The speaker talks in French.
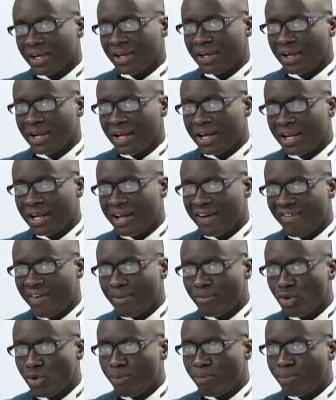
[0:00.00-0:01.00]
les,
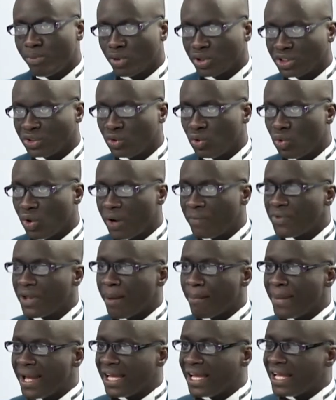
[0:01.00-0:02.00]
fameux projets de loi.
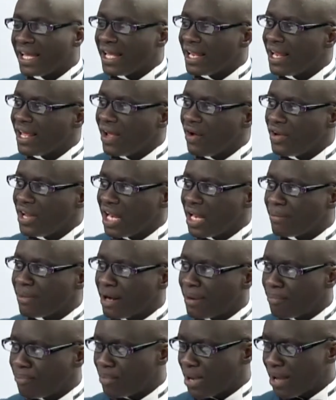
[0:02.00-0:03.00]
Mais un
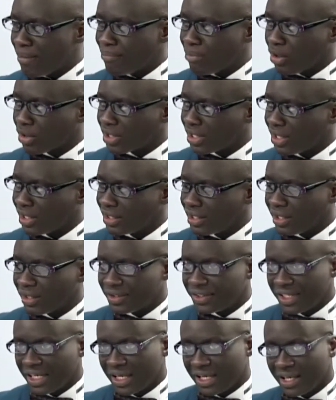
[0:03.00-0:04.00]
élément important dans
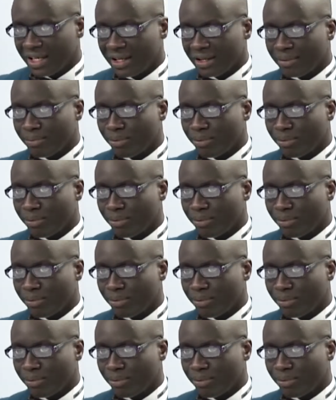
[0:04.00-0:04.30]
ces euh,